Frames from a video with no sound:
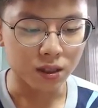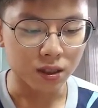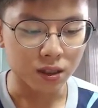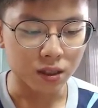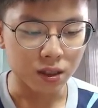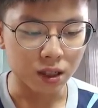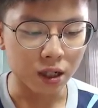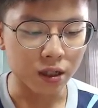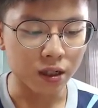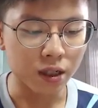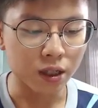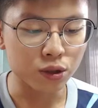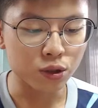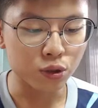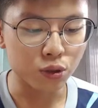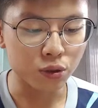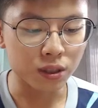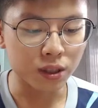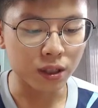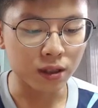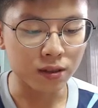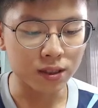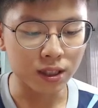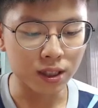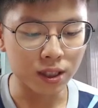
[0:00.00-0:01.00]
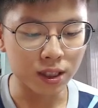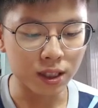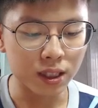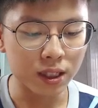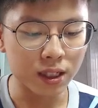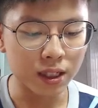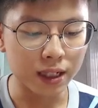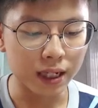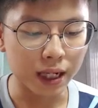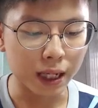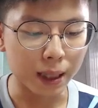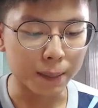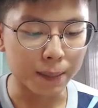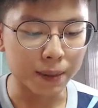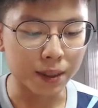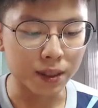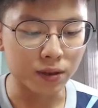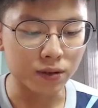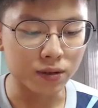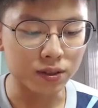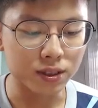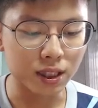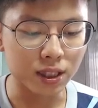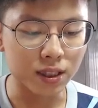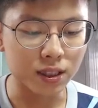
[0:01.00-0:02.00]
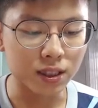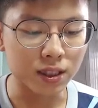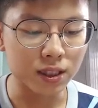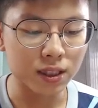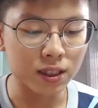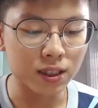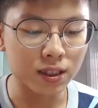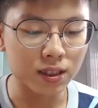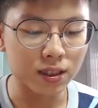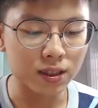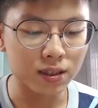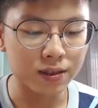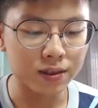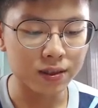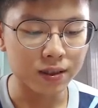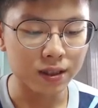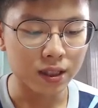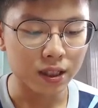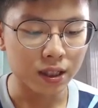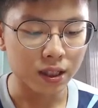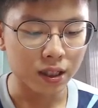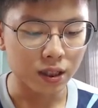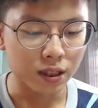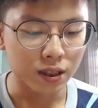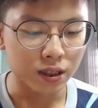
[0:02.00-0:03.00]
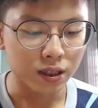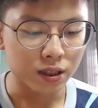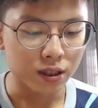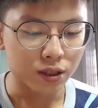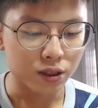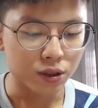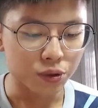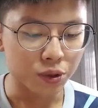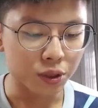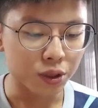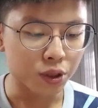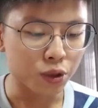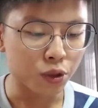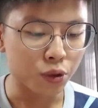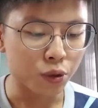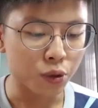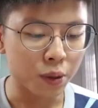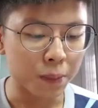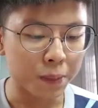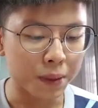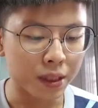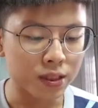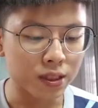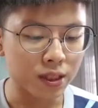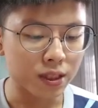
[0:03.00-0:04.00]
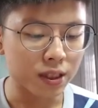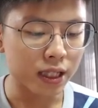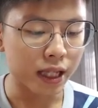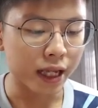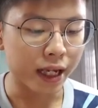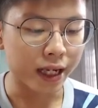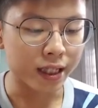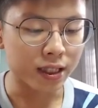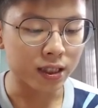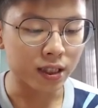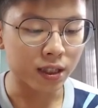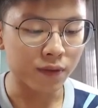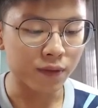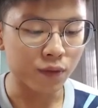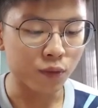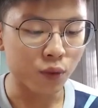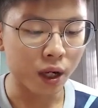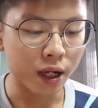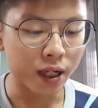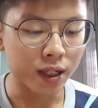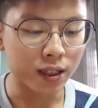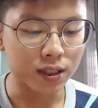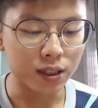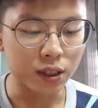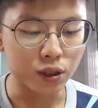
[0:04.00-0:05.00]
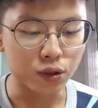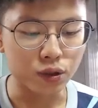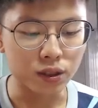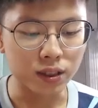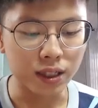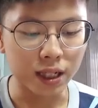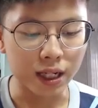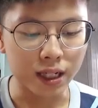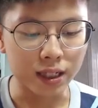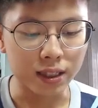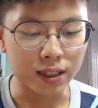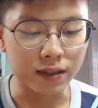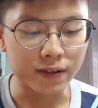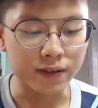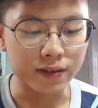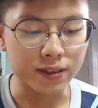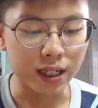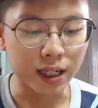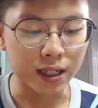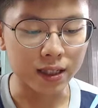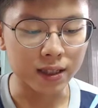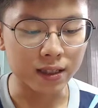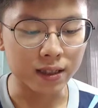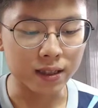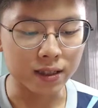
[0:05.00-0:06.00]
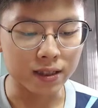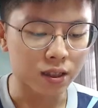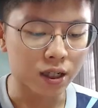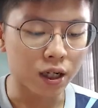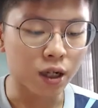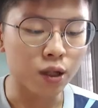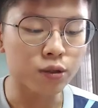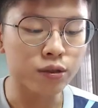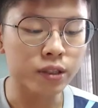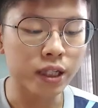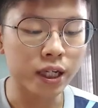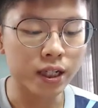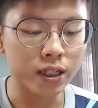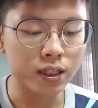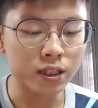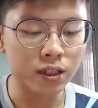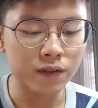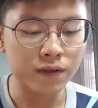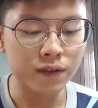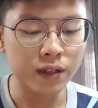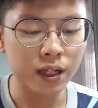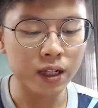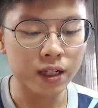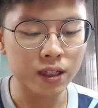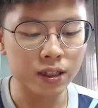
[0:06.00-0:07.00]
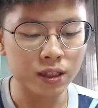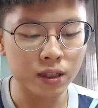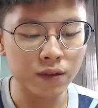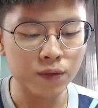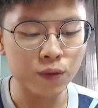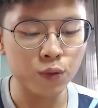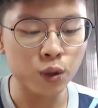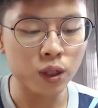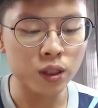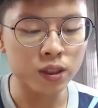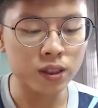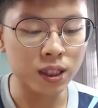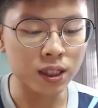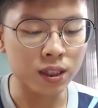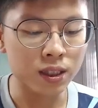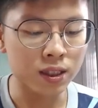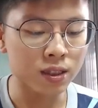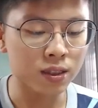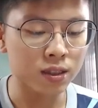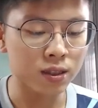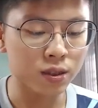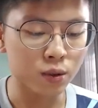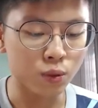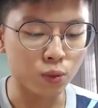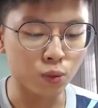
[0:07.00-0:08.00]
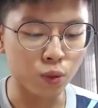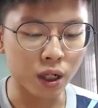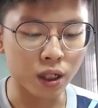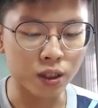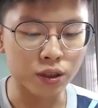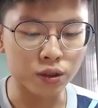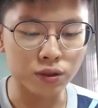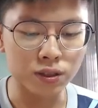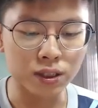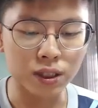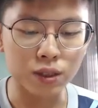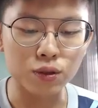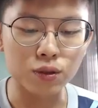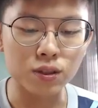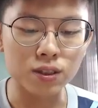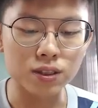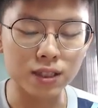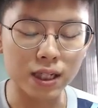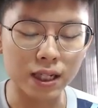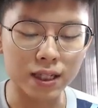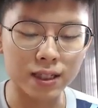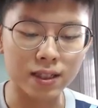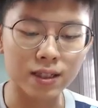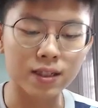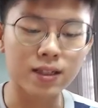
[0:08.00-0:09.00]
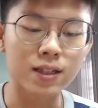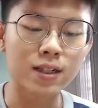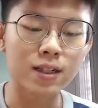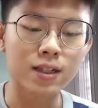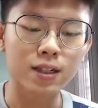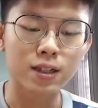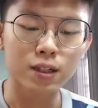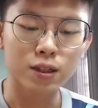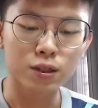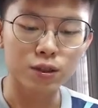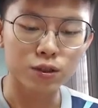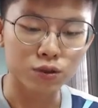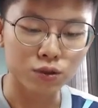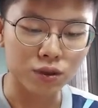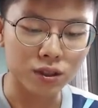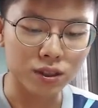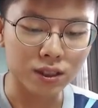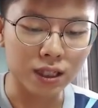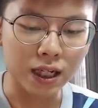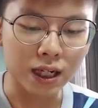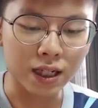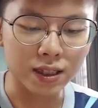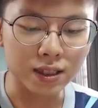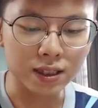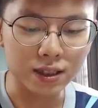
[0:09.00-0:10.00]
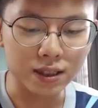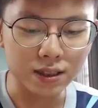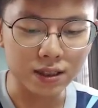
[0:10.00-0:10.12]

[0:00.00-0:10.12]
然后要处理掉这个一，两边都减一，所以就会变成 negative y 等于 negative 三，然后 negative negative 越减了，y 就等于三，所以当